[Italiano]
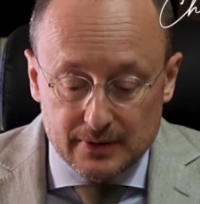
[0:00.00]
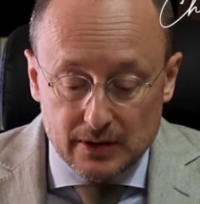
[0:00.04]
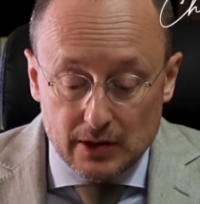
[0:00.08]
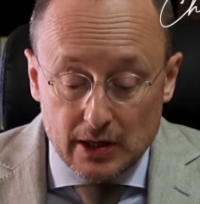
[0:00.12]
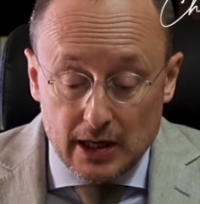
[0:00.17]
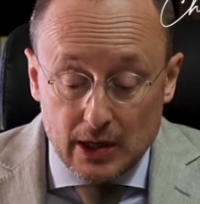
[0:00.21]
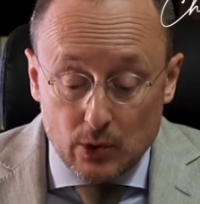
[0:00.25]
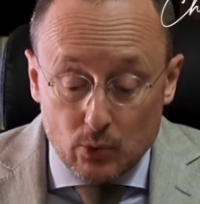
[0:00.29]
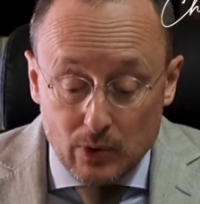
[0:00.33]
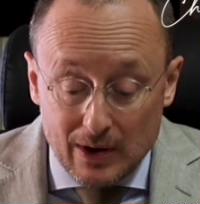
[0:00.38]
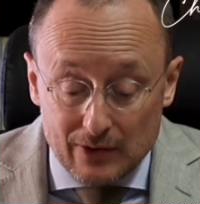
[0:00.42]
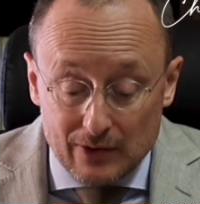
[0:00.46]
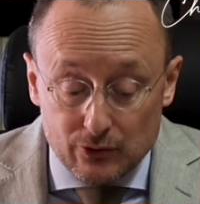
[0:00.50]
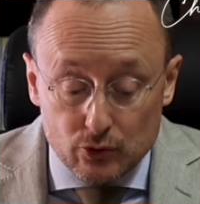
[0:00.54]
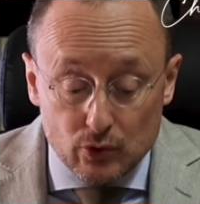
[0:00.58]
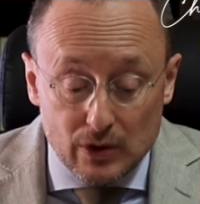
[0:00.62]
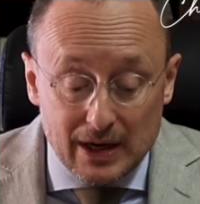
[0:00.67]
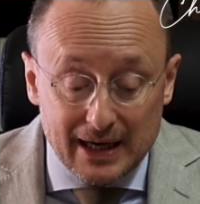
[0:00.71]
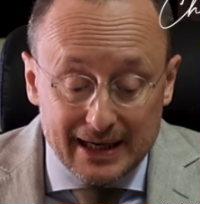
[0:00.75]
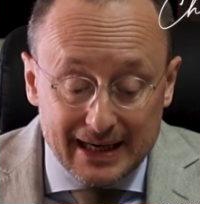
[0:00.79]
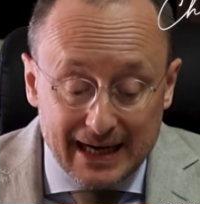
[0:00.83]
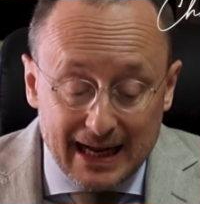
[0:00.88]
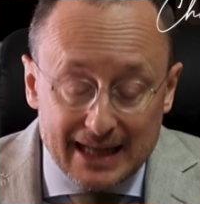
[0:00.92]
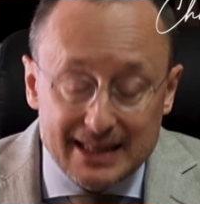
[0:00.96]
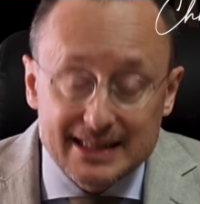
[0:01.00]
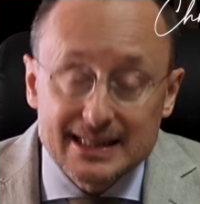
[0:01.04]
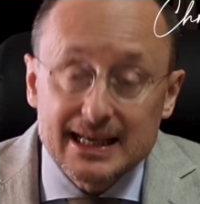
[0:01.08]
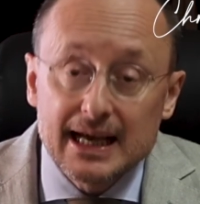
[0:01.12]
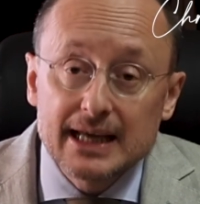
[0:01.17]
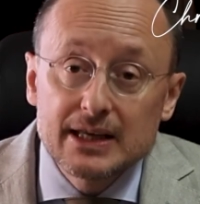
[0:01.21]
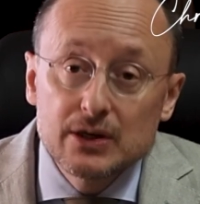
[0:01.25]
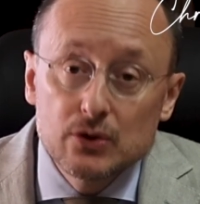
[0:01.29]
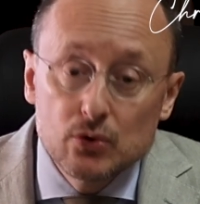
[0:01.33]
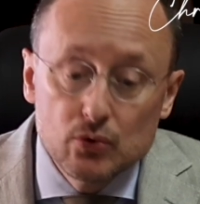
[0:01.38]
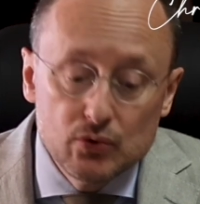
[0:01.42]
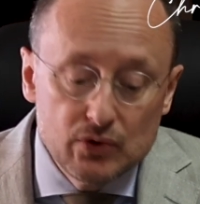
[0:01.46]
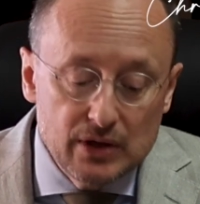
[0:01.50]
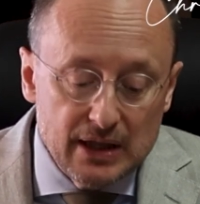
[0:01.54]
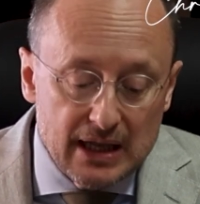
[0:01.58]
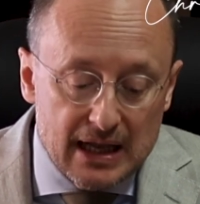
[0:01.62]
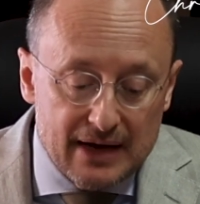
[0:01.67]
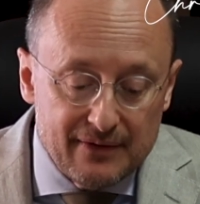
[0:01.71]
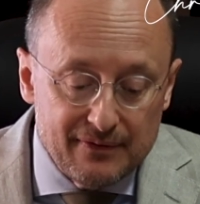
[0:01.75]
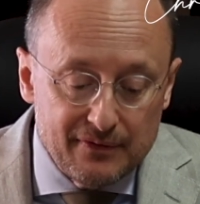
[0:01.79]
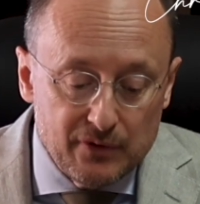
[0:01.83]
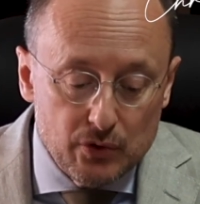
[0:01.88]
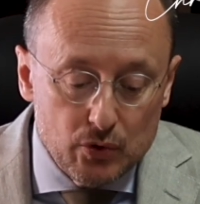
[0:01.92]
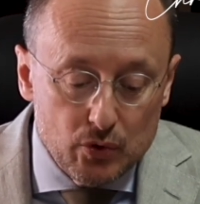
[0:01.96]
e quanto la grazia aiuti la
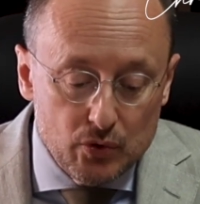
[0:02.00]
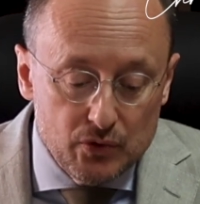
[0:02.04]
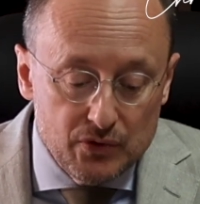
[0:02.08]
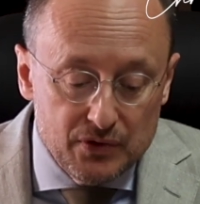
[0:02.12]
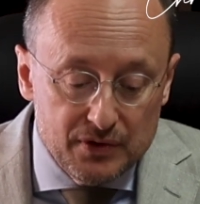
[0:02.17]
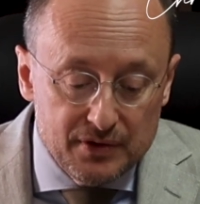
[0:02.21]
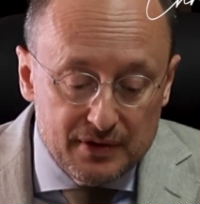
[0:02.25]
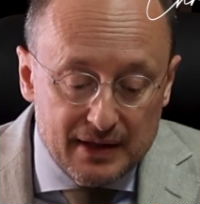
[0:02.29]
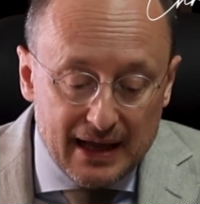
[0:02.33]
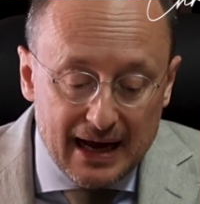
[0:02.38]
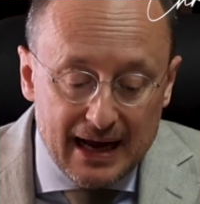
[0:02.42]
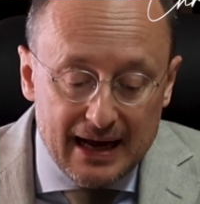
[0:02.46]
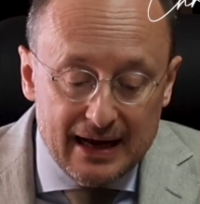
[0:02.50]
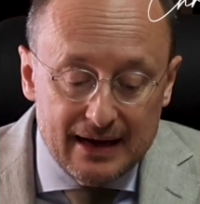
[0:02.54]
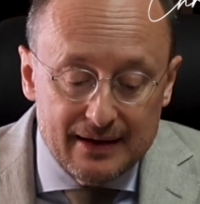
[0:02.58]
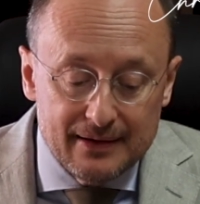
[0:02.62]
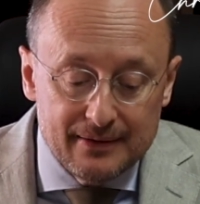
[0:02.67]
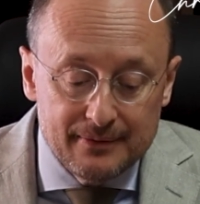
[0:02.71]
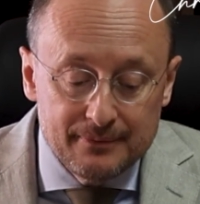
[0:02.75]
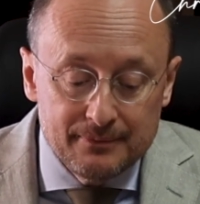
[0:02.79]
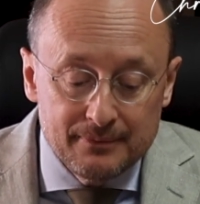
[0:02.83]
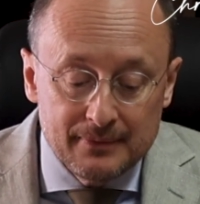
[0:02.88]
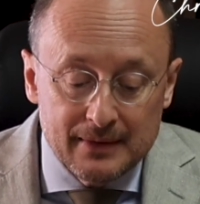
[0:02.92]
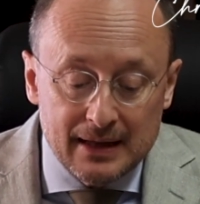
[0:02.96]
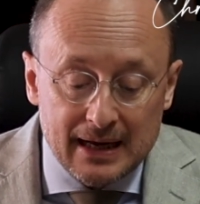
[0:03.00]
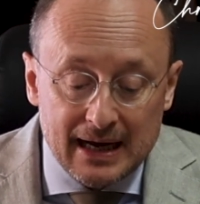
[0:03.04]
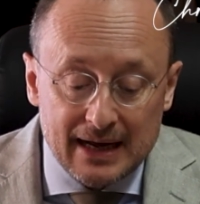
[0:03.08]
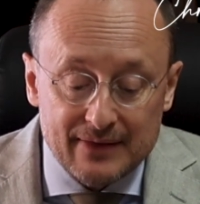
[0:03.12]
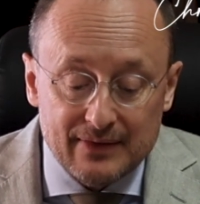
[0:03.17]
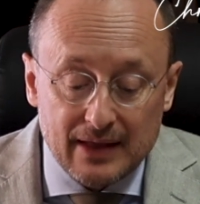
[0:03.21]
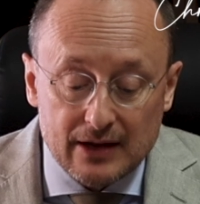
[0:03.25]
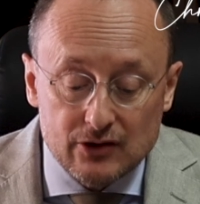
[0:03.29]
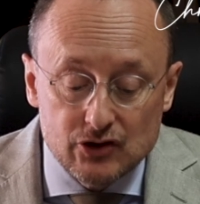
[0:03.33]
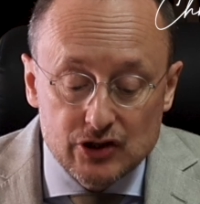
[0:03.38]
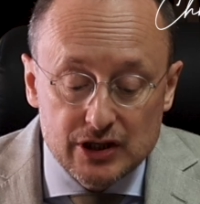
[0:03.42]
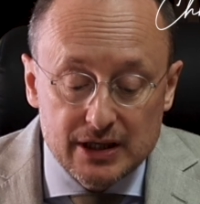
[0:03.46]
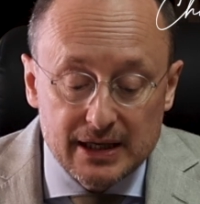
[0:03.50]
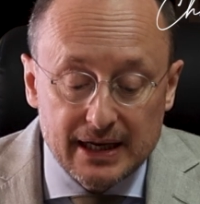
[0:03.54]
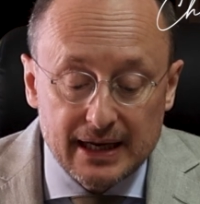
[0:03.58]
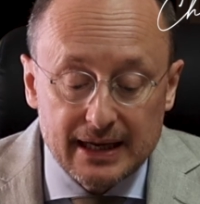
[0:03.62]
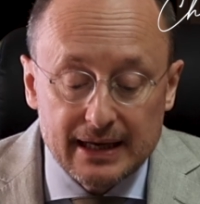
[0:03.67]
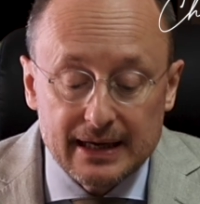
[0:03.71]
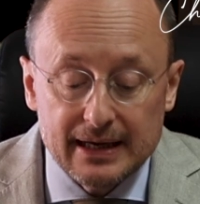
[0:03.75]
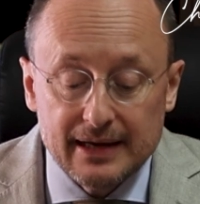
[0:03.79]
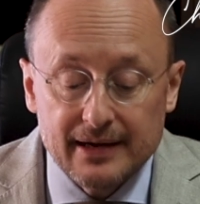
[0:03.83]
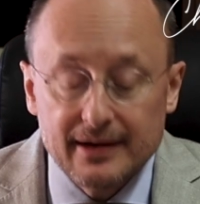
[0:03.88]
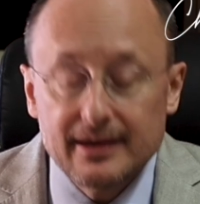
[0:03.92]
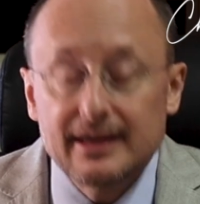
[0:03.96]
volontà ad
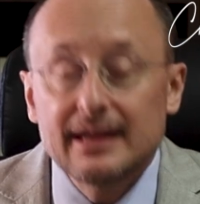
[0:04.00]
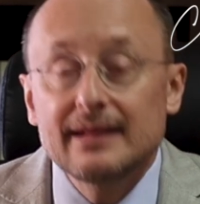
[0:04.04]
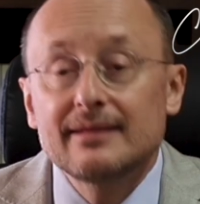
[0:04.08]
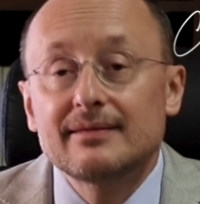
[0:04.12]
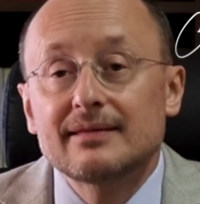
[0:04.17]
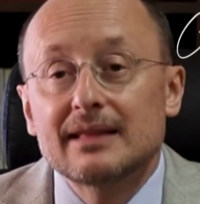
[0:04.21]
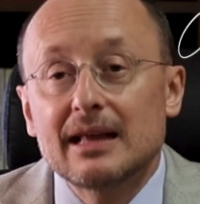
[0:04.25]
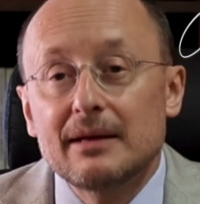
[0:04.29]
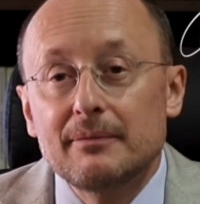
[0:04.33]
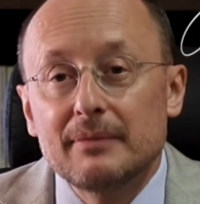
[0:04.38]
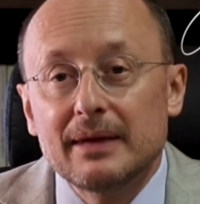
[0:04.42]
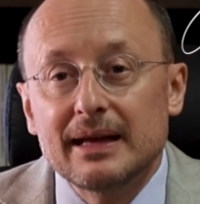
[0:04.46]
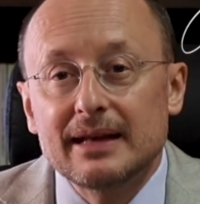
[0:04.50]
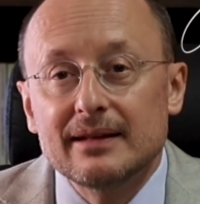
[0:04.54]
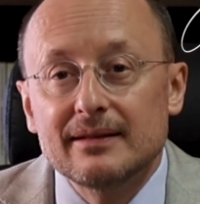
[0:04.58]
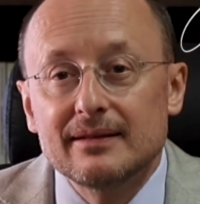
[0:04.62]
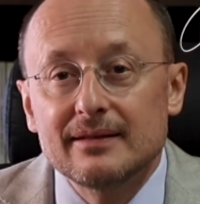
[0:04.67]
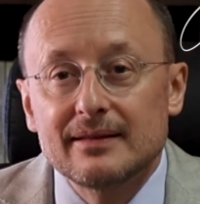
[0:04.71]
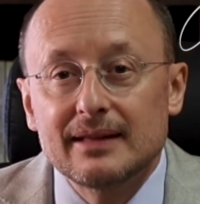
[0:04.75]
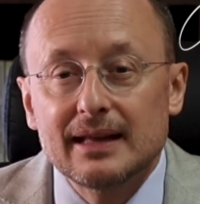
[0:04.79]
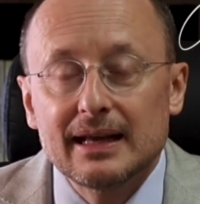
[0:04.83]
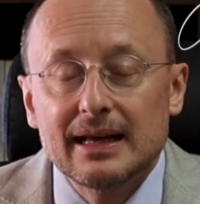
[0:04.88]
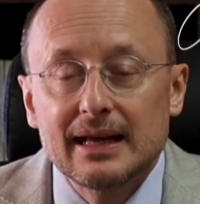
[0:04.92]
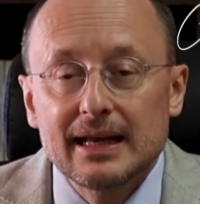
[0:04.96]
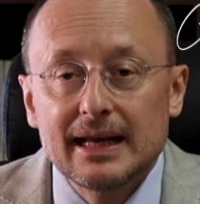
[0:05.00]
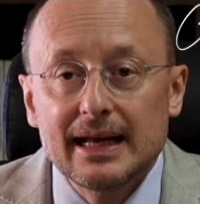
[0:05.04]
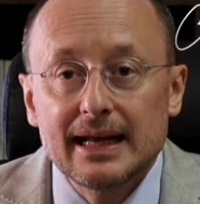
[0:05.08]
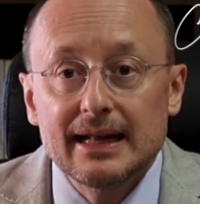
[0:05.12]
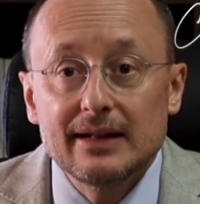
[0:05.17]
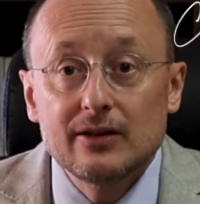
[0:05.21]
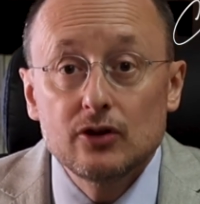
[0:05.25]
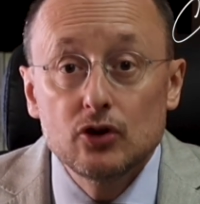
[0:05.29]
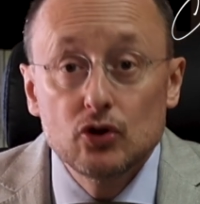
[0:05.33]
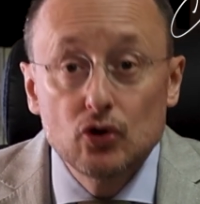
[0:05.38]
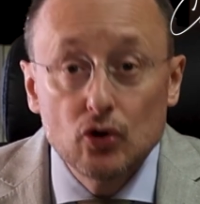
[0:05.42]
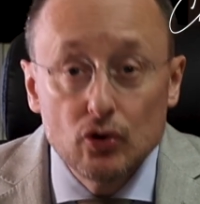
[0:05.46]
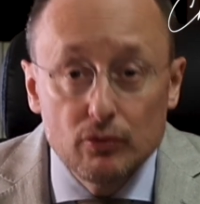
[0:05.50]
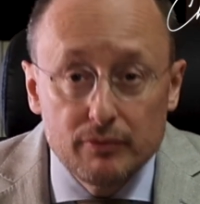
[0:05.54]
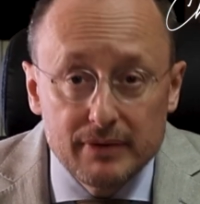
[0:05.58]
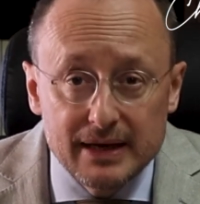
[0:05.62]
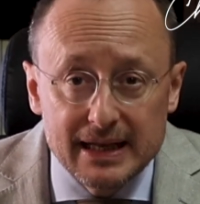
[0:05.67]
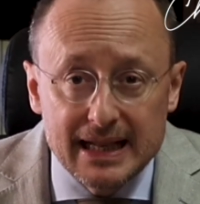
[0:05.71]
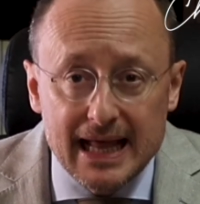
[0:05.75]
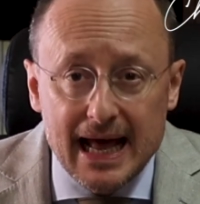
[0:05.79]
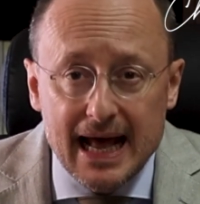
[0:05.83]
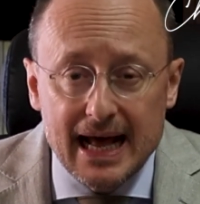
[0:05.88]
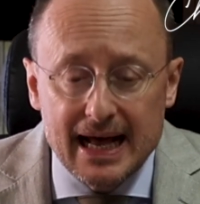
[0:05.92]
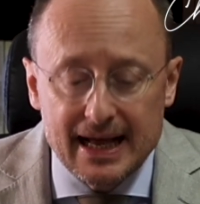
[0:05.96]
agire rettamente e
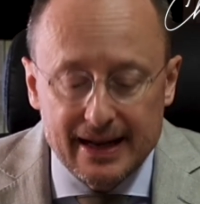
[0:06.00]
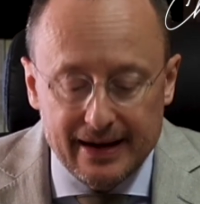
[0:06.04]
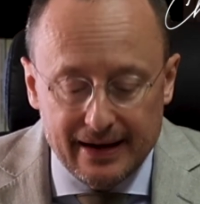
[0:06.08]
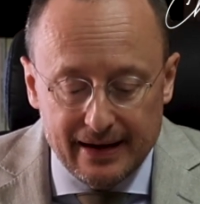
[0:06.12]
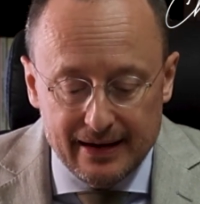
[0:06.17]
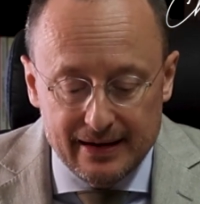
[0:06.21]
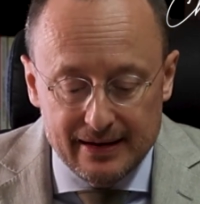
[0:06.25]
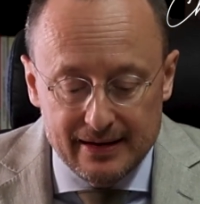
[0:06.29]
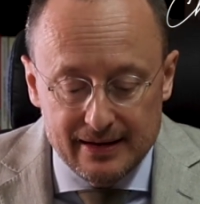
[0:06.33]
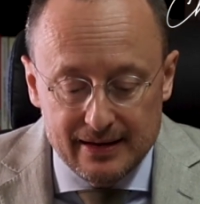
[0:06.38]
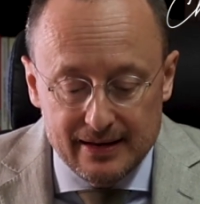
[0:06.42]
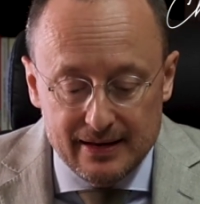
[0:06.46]
dominare